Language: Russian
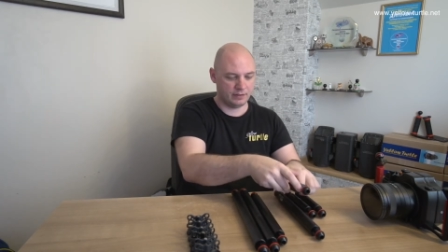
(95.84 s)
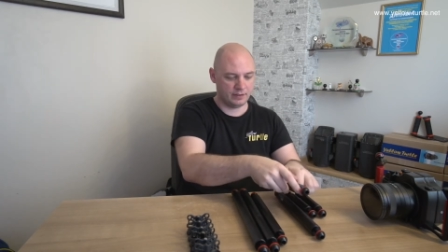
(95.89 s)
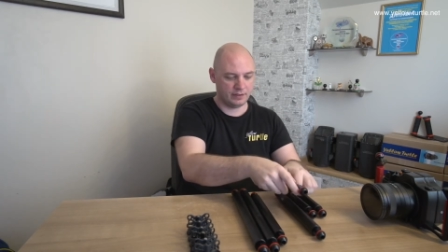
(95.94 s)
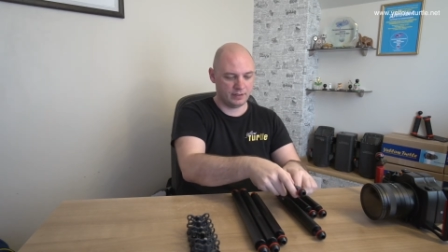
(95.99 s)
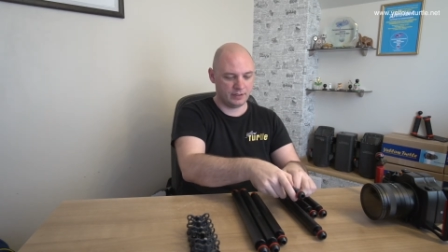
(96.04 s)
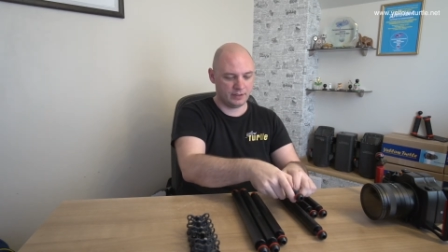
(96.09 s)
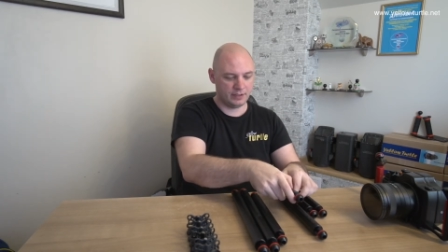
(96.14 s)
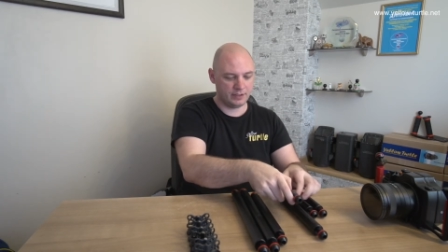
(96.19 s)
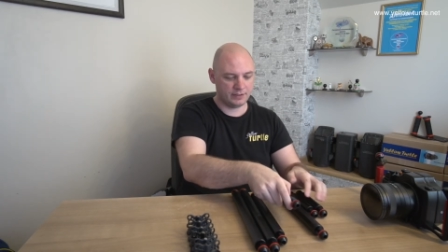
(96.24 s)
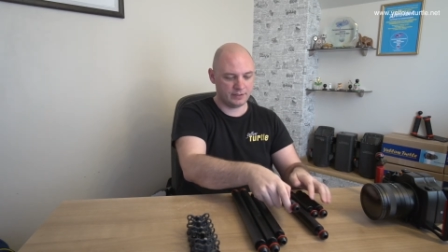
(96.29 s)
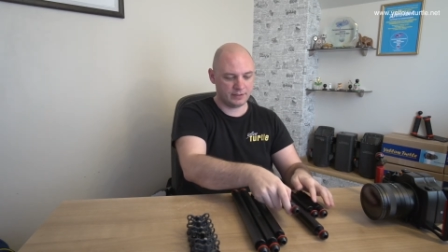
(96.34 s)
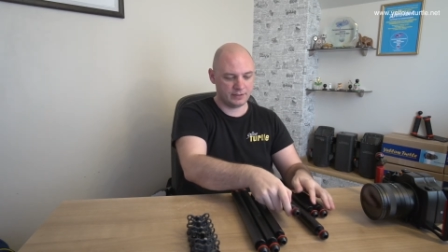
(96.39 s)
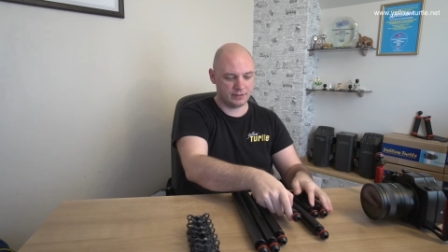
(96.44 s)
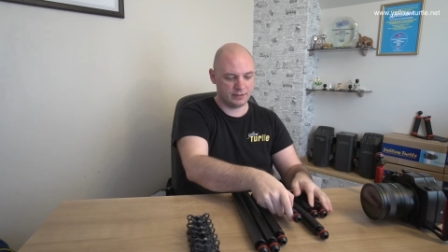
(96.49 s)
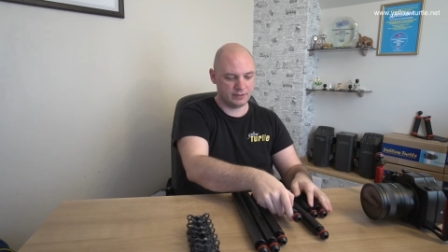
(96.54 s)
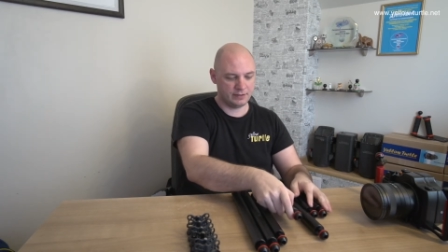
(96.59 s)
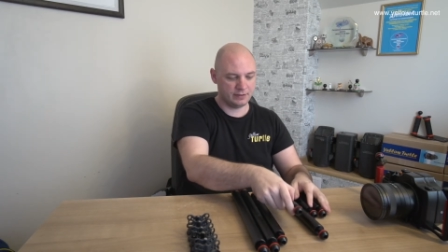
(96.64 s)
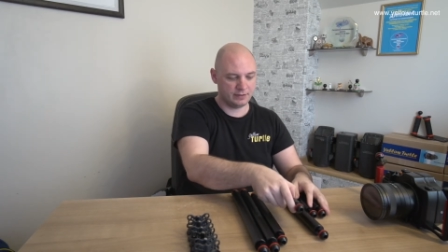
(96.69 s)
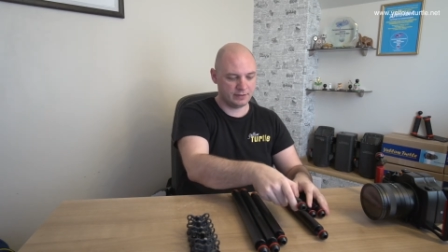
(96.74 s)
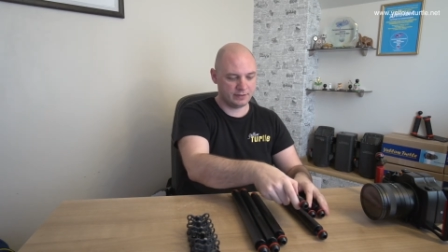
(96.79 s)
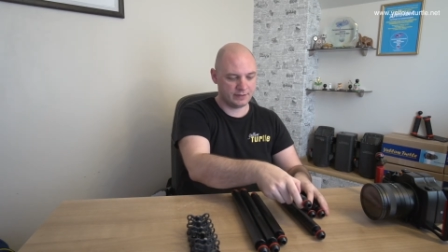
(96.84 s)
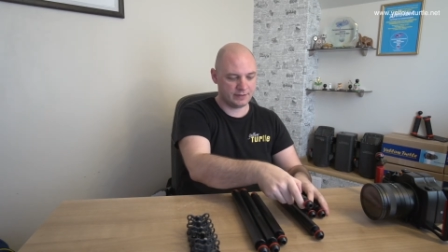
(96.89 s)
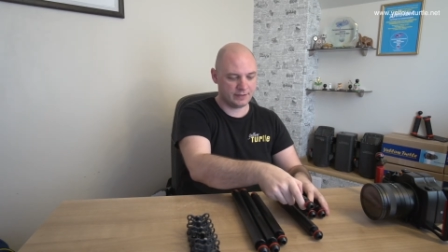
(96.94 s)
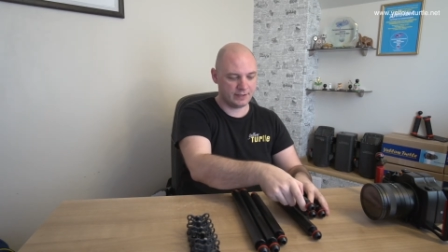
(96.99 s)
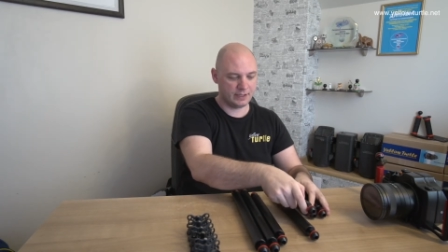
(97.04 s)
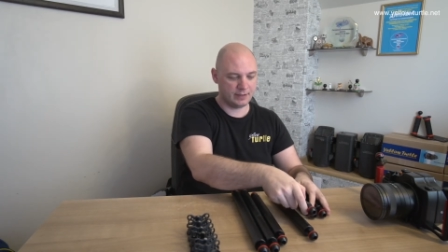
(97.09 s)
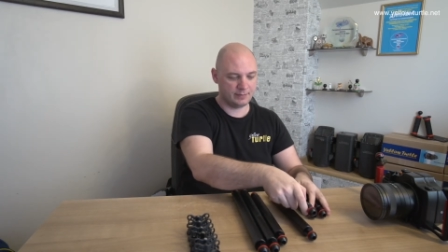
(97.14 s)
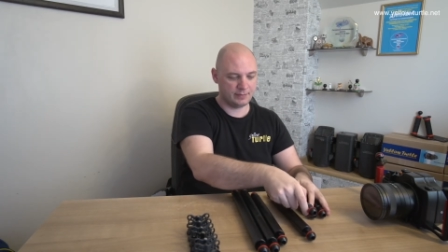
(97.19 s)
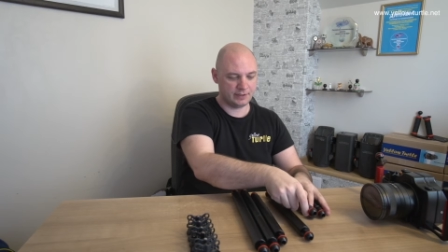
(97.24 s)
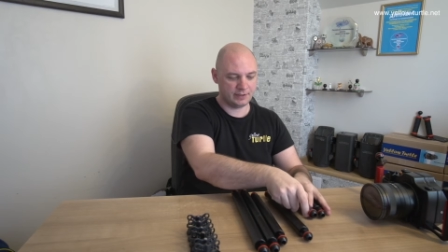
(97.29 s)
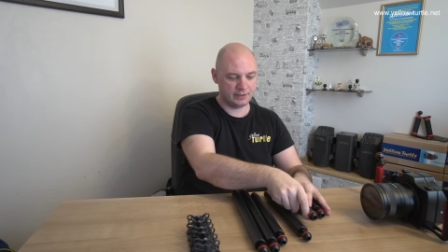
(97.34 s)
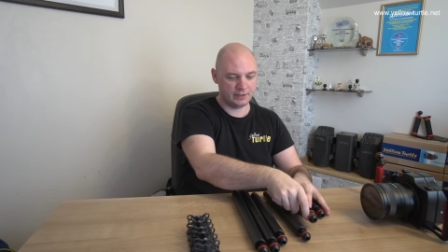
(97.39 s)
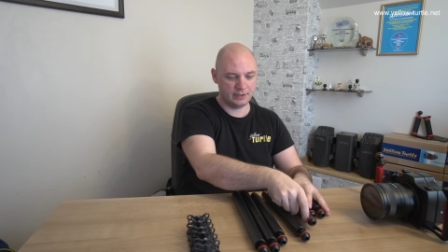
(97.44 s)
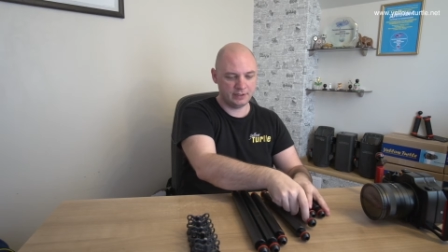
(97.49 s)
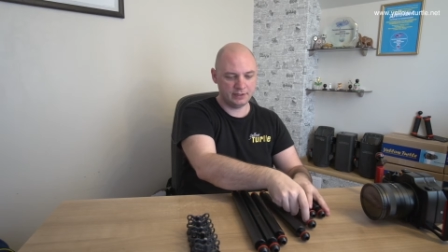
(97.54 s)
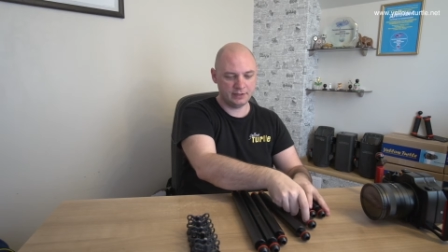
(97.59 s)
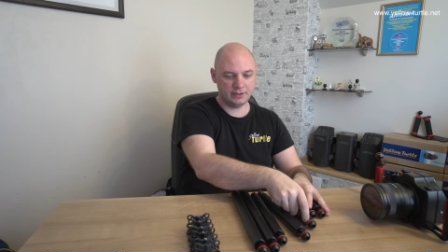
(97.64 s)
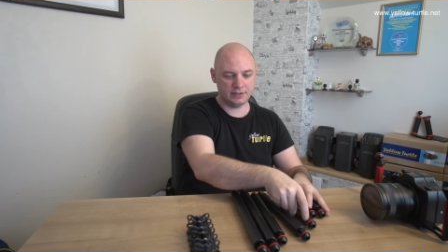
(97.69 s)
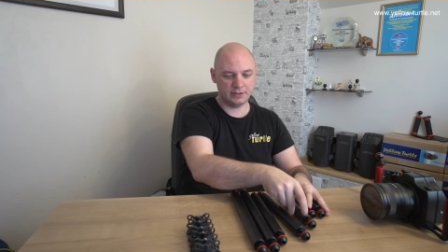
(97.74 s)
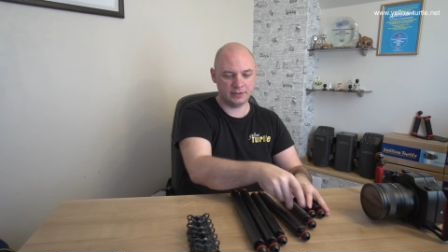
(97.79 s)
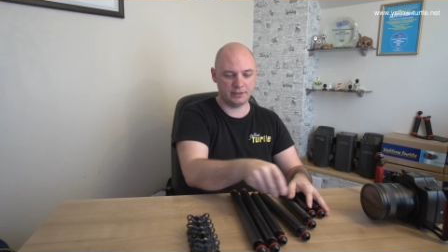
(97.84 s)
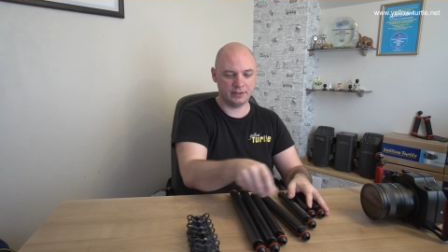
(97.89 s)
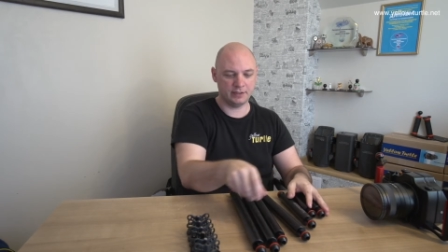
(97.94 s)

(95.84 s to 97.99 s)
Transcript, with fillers: Есть самый длинный,